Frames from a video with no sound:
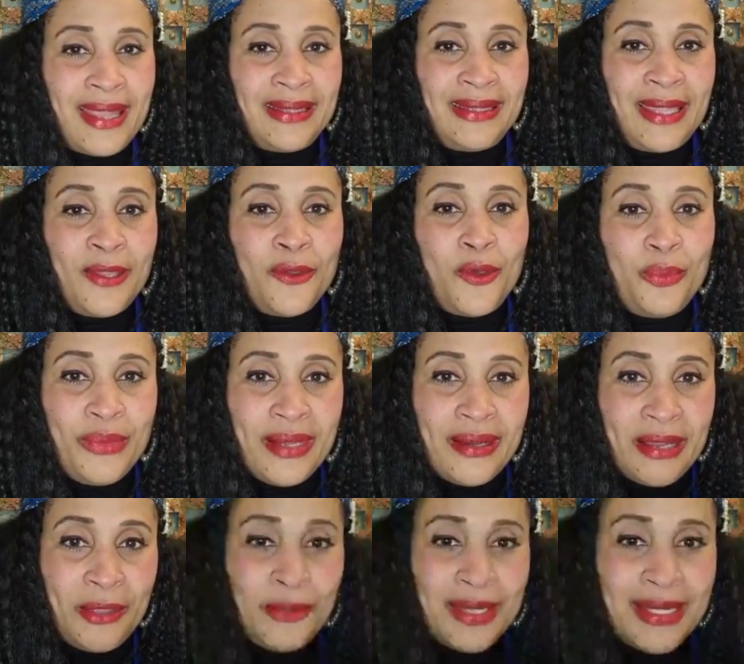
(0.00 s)
ya tengo mi
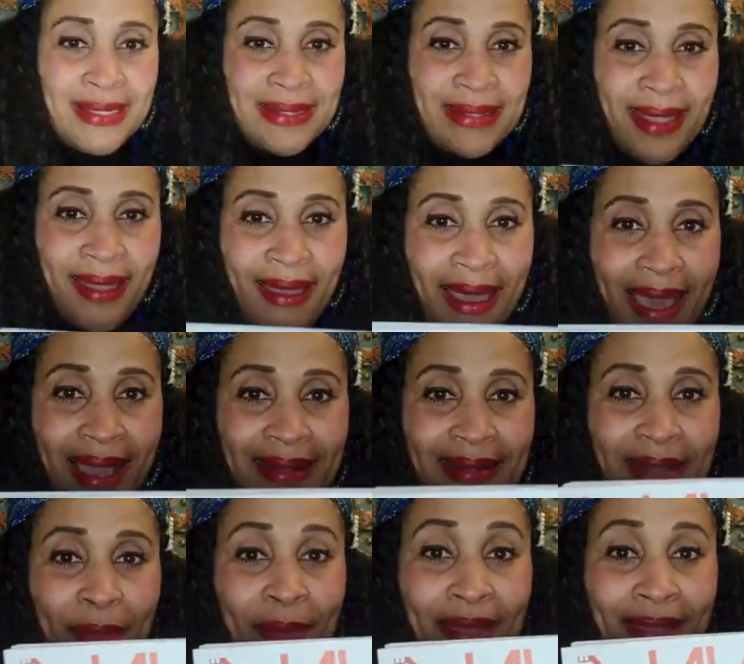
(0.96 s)
revista
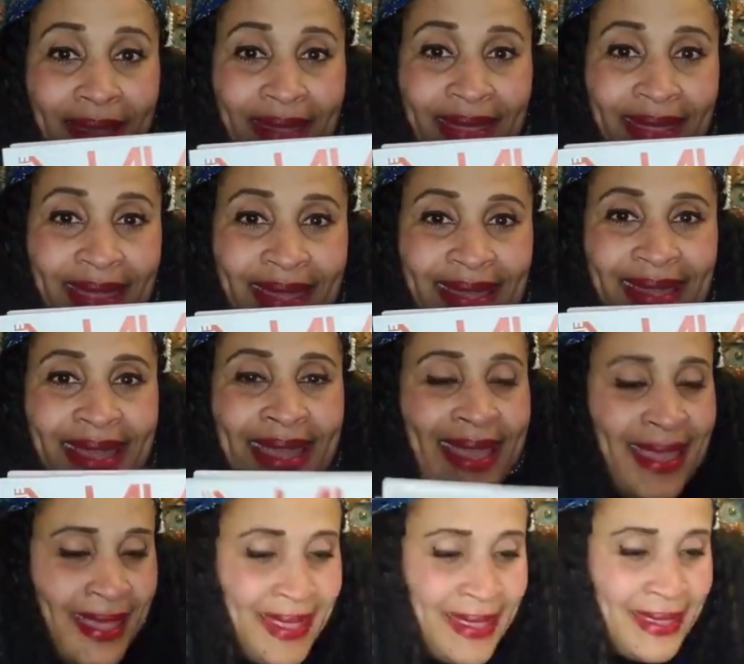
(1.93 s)
Agna Magazine
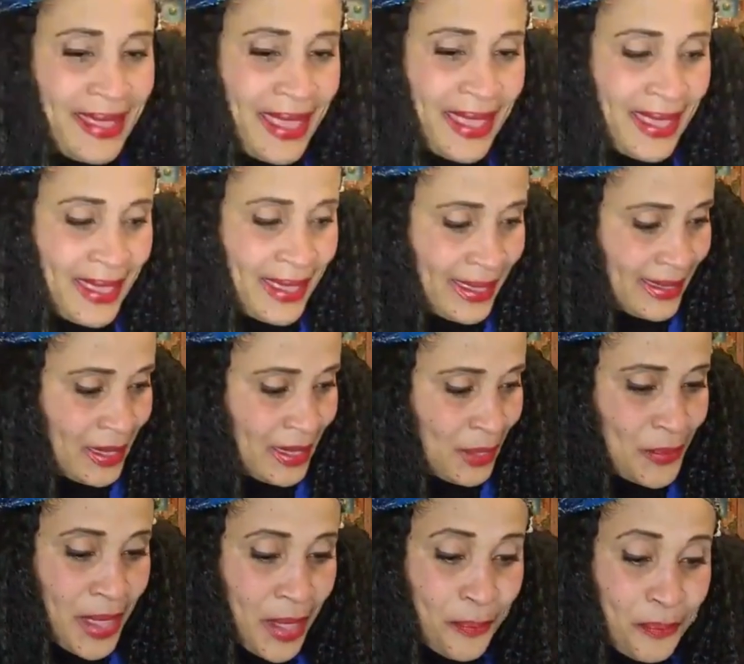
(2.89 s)
que,
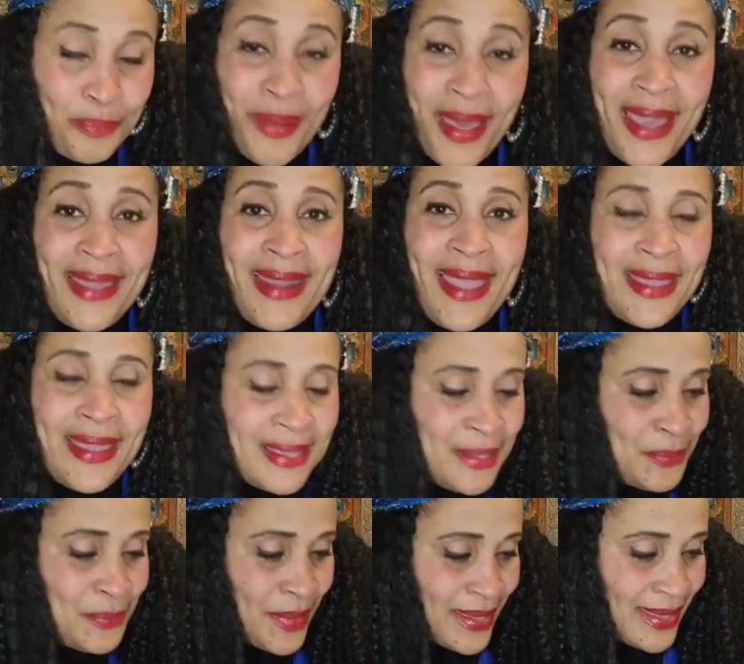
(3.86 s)
me ampara
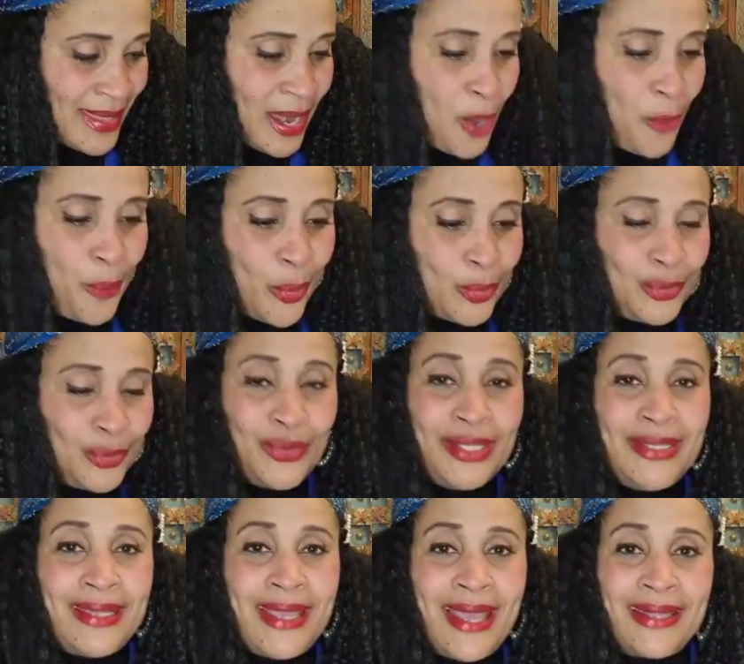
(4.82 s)
y me da la
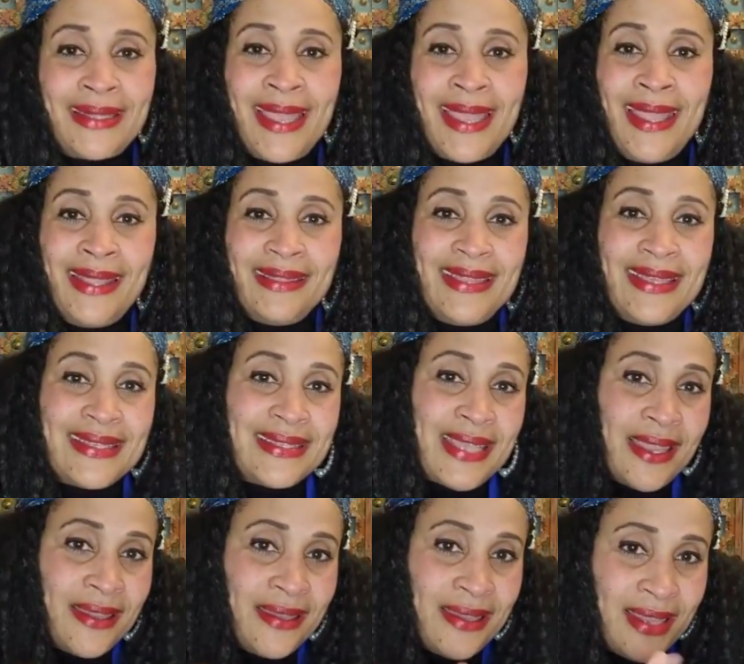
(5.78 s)
oportunidad de
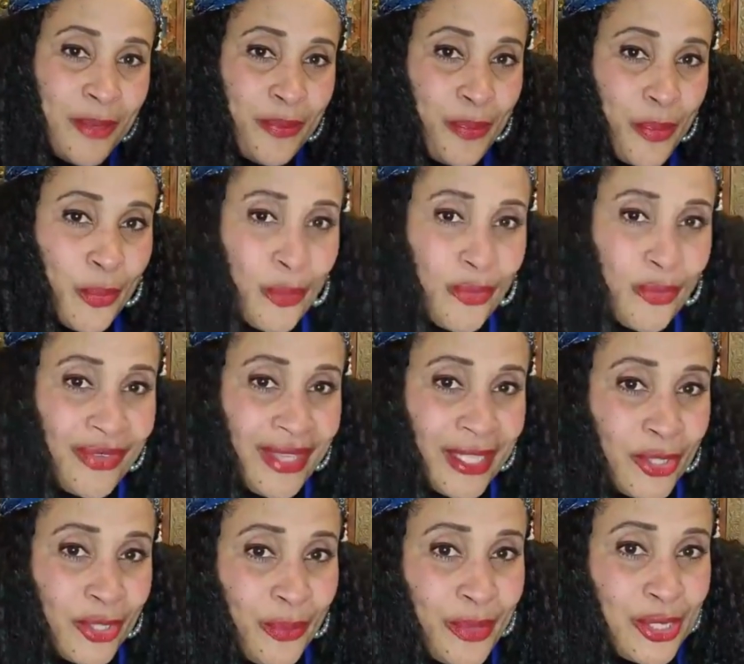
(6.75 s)
seguir
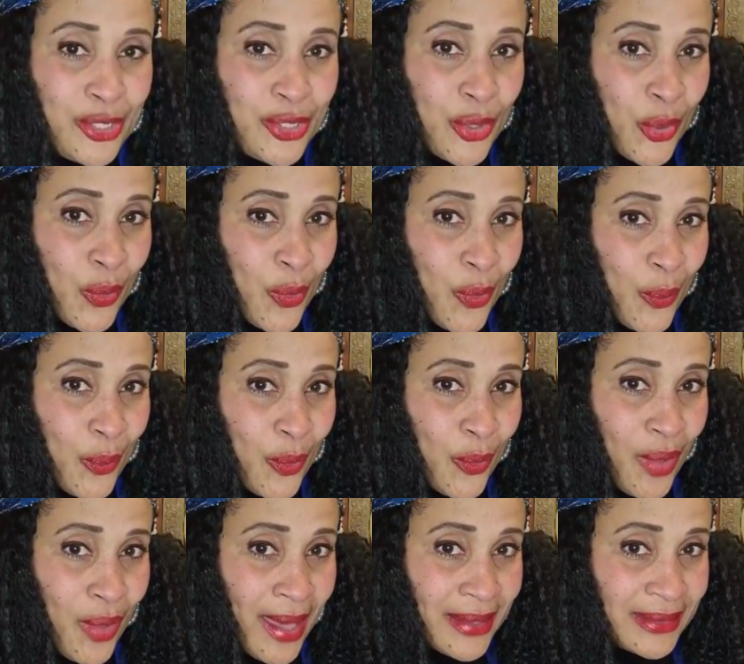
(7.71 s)
promoviéndome yo
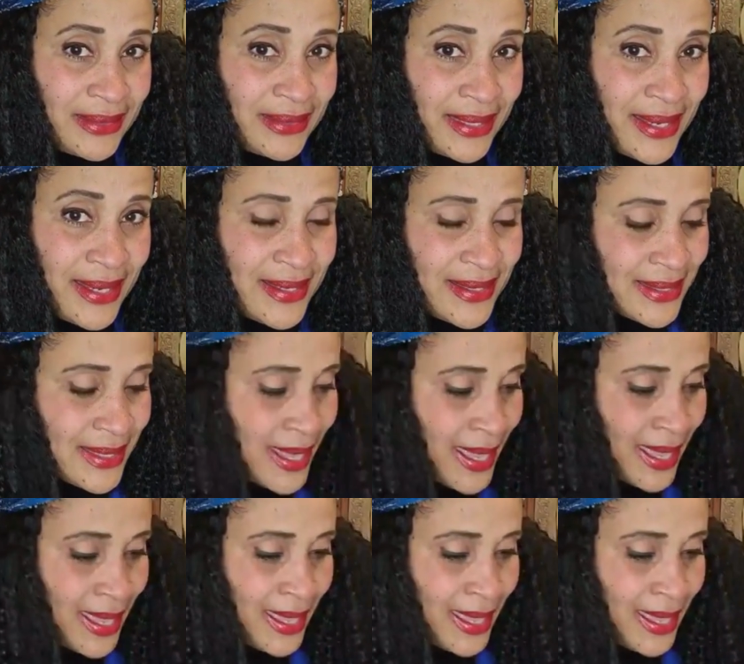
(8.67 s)
como actriz,